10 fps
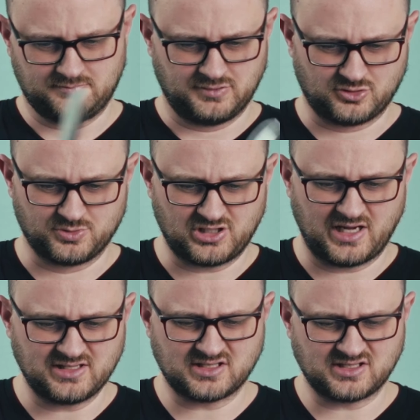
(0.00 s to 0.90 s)
zum
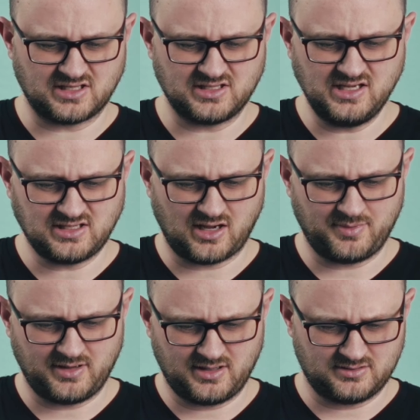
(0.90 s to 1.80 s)
Schneiden ist es ja nicht,
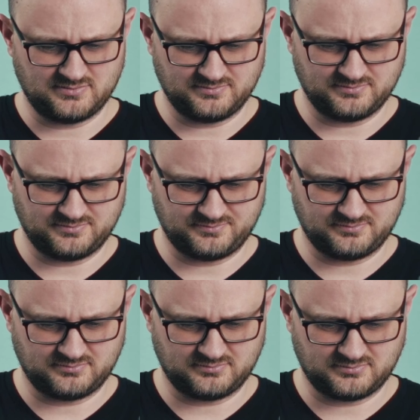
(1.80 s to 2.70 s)
aber
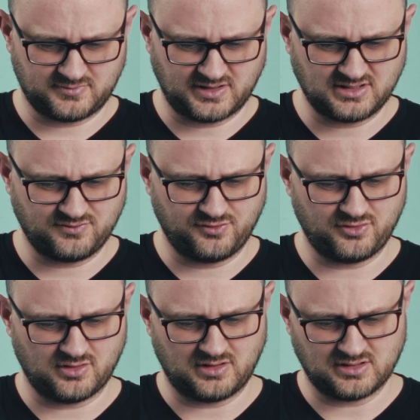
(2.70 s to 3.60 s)
weiß nicht
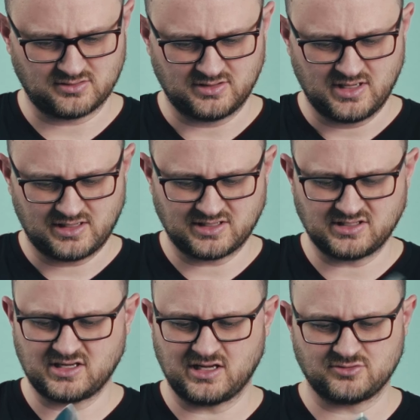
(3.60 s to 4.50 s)
wofür. Also das
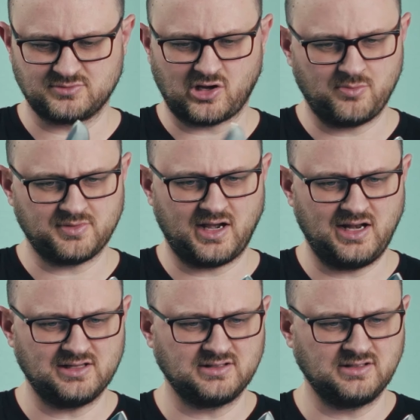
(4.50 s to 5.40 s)
ist klar zum Daumen
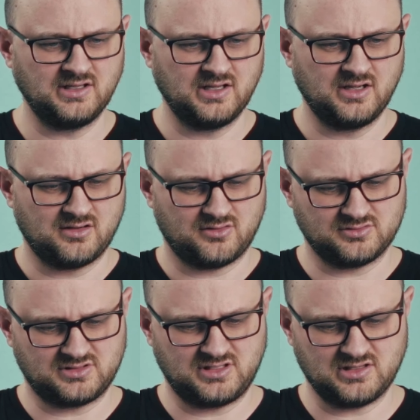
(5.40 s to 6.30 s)
halten
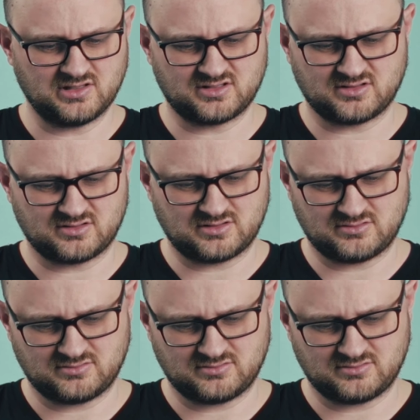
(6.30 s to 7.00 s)
und hier das,